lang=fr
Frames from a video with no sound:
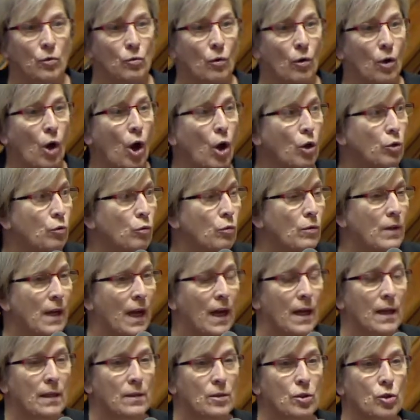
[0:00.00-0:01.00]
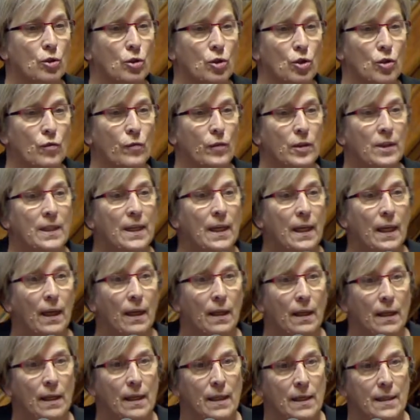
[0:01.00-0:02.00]
Donc, en tout cas, ce que je veux dire,
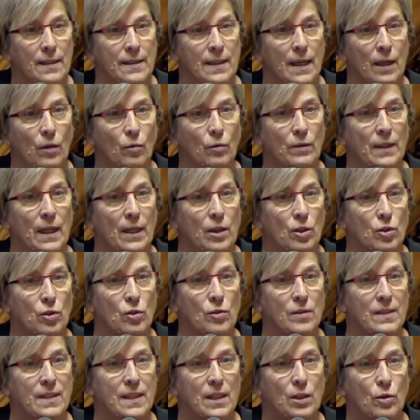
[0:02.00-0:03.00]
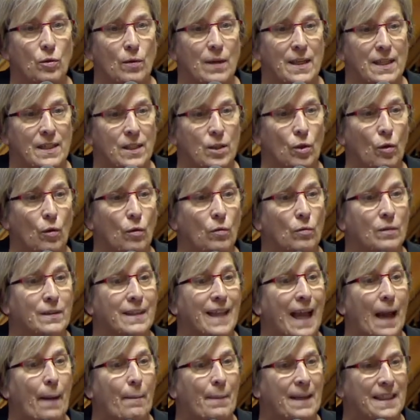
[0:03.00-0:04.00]
c'est qu'on est dans une situation
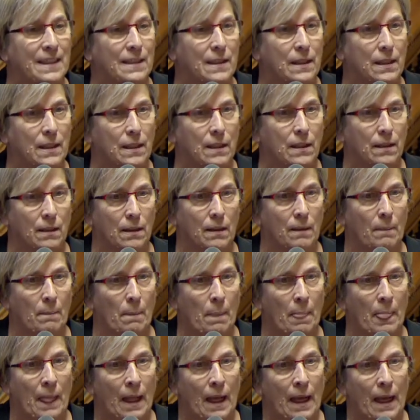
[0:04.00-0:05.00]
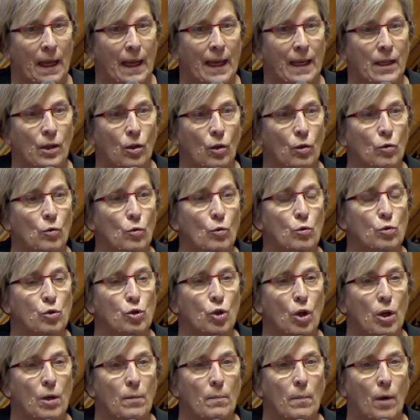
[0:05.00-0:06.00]
dramatique et que non
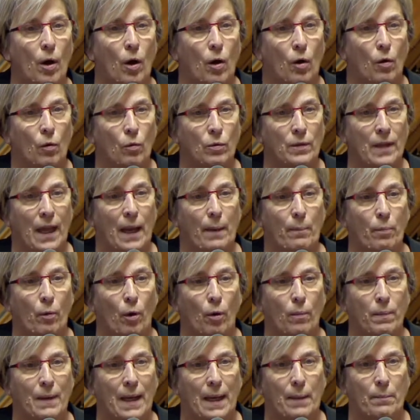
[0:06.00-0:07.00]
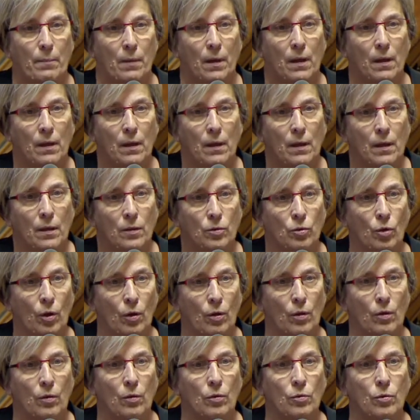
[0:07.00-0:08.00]
seulement on a un problème
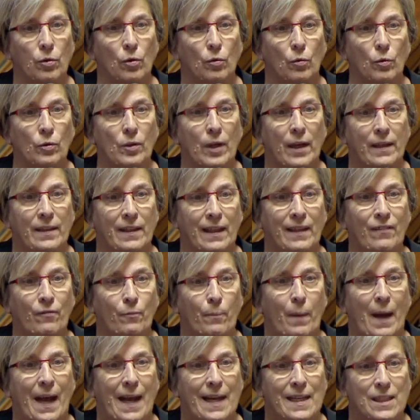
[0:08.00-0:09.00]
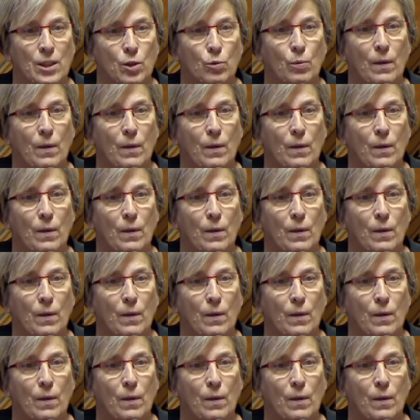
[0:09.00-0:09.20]
de, on n'arrive pas à